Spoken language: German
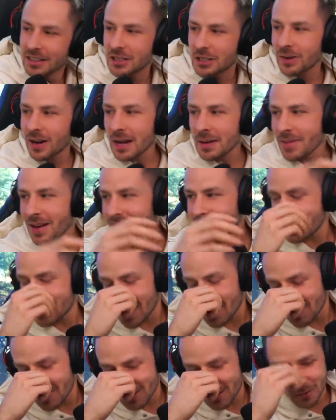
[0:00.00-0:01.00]
Trimax
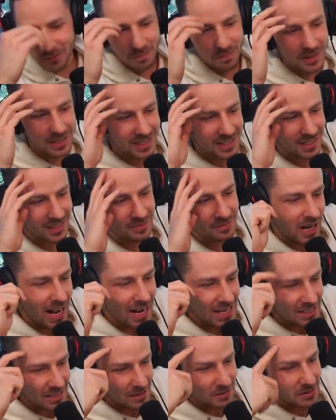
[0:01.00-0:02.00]
habe ich so ein bisschen,
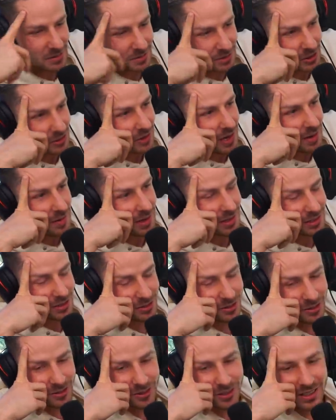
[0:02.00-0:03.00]
als ich mich mit Trimax
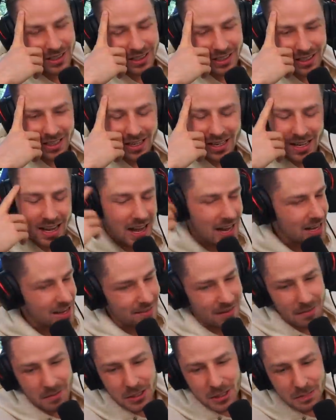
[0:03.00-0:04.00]
so, äh,
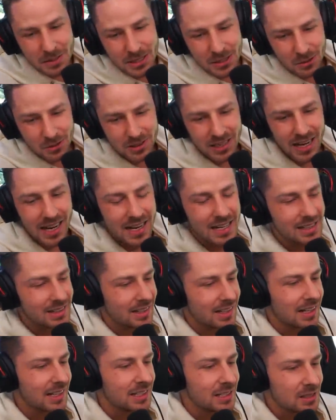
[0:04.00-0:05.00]
ich habe so ein bisschen
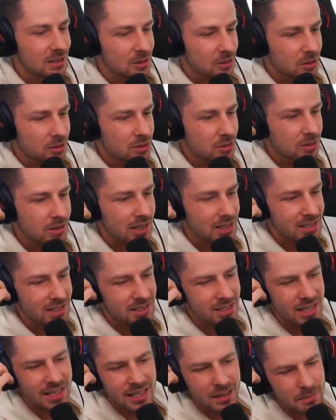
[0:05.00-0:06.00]
unterhalten halt so, so, dass ich
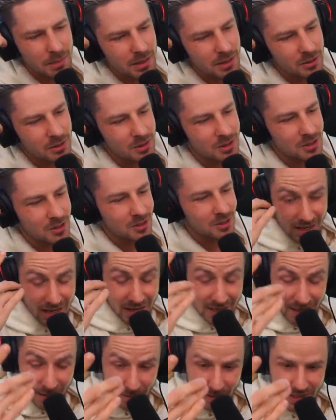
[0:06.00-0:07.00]
Single bin und so.
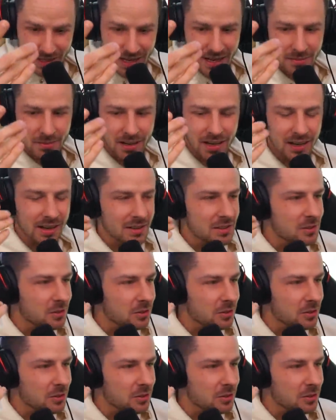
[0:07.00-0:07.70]
Ich habe selber zu